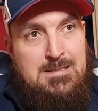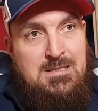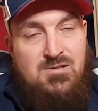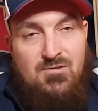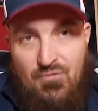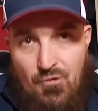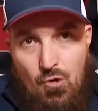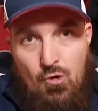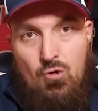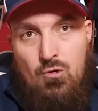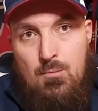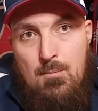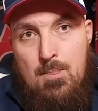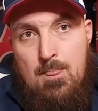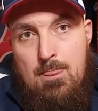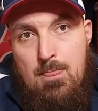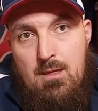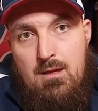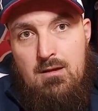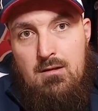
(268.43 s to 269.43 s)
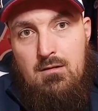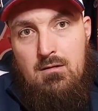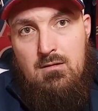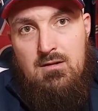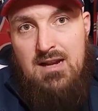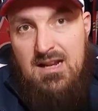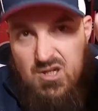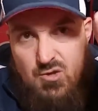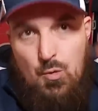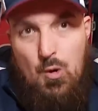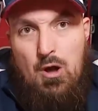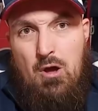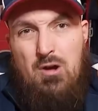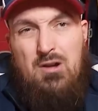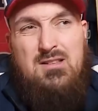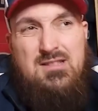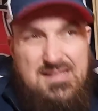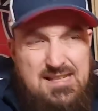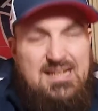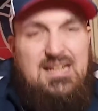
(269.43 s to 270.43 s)
Vous, les
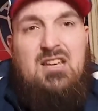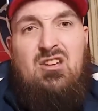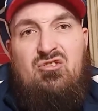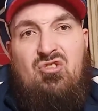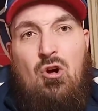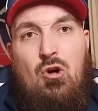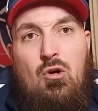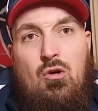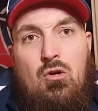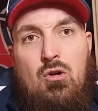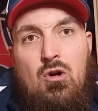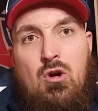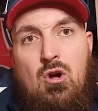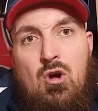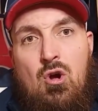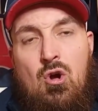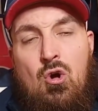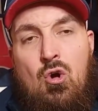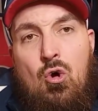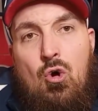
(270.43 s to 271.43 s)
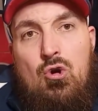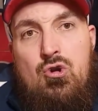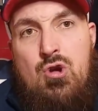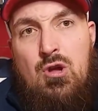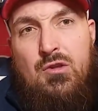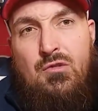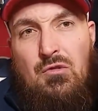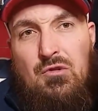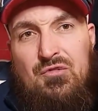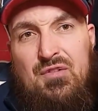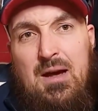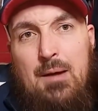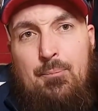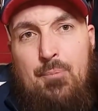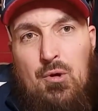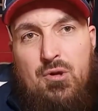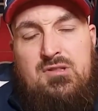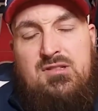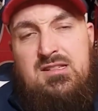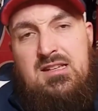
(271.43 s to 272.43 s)
joueurs, dirigeants, au lieu de vous faire
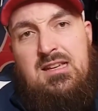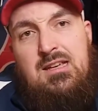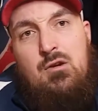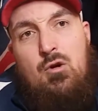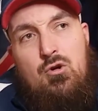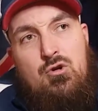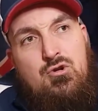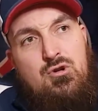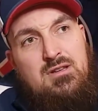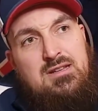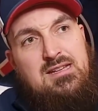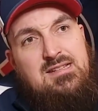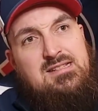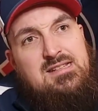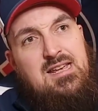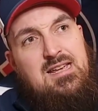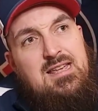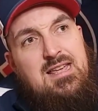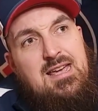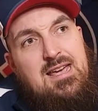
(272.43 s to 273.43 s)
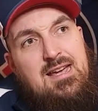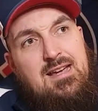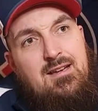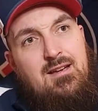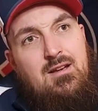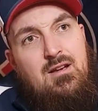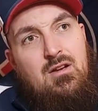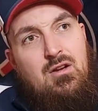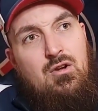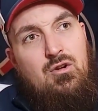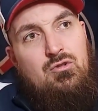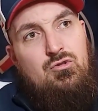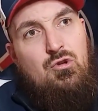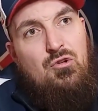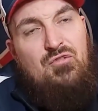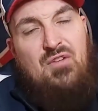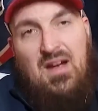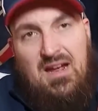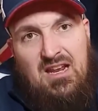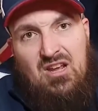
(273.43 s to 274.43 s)
petit, au lieu d'essayer de
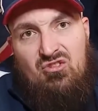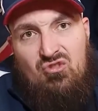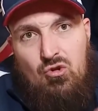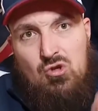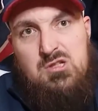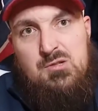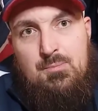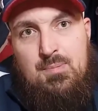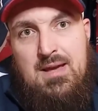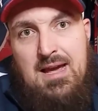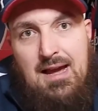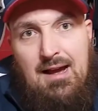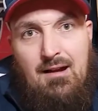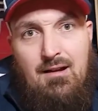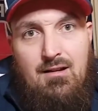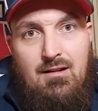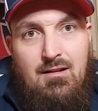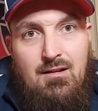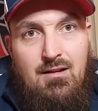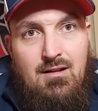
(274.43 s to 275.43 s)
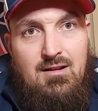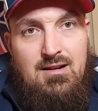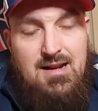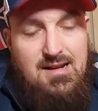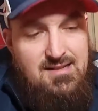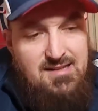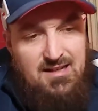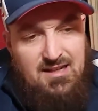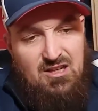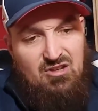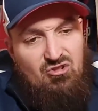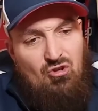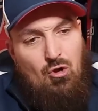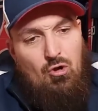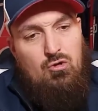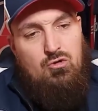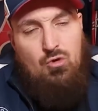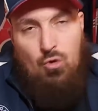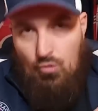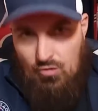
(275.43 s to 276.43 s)
faire les choses bien, les
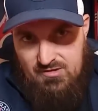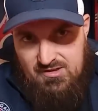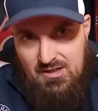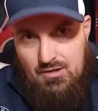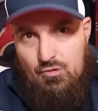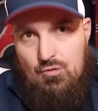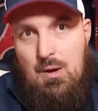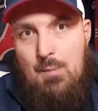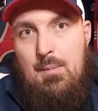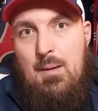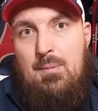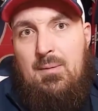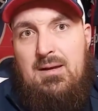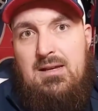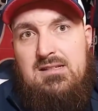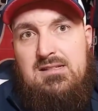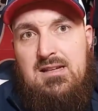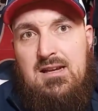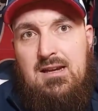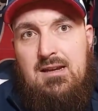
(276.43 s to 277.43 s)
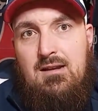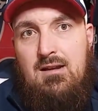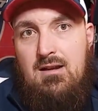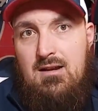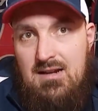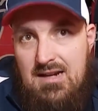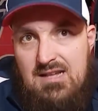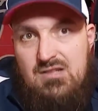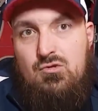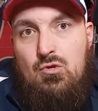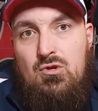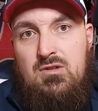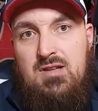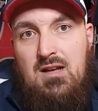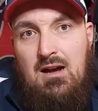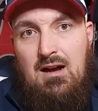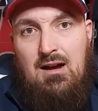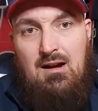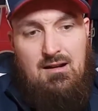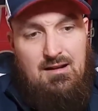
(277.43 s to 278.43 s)
dirigeants continuent à mépriser les
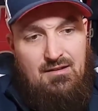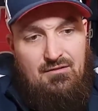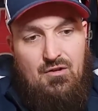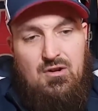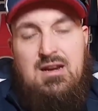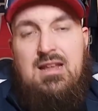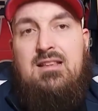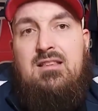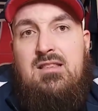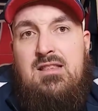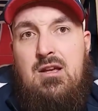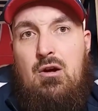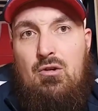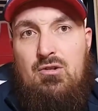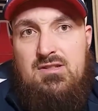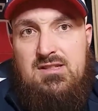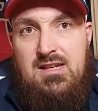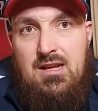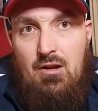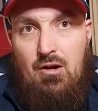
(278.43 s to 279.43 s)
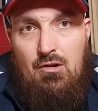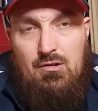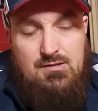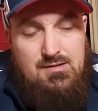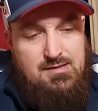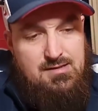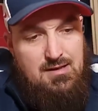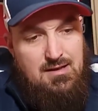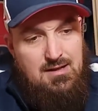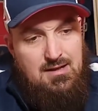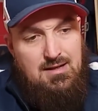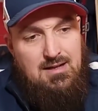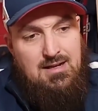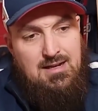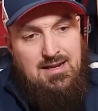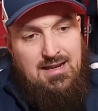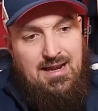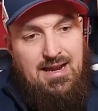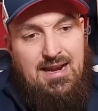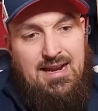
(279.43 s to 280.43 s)
ultras et veulent les tenir en silence.
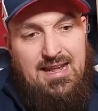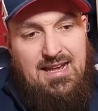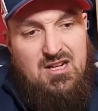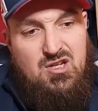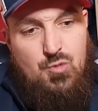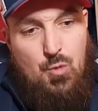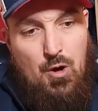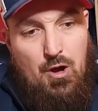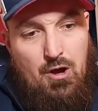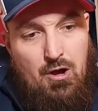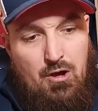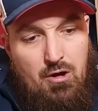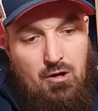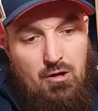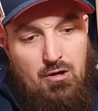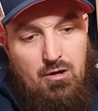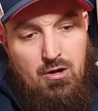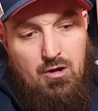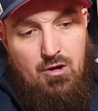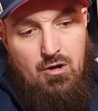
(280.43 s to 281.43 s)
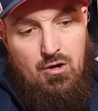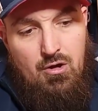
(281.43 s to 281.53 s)
Et les joueurs